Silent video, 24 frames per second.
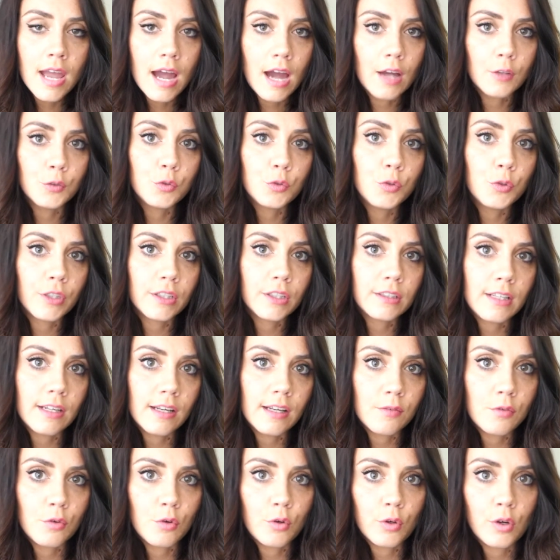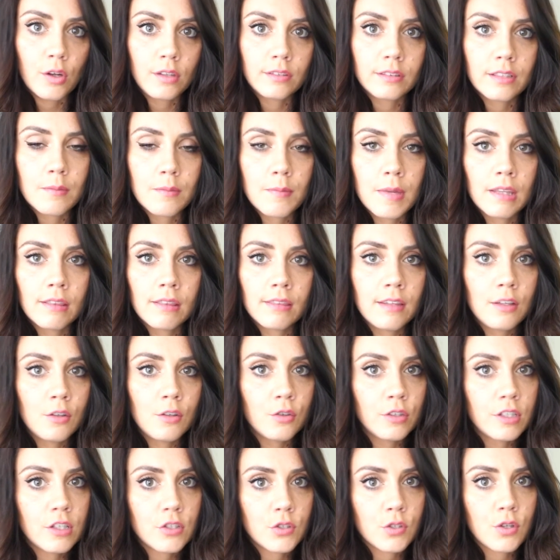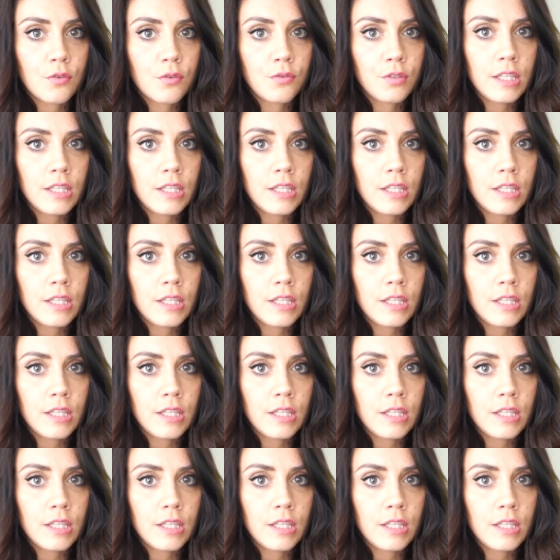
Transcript: ad un'ora di lavoro, altrimenti non riesco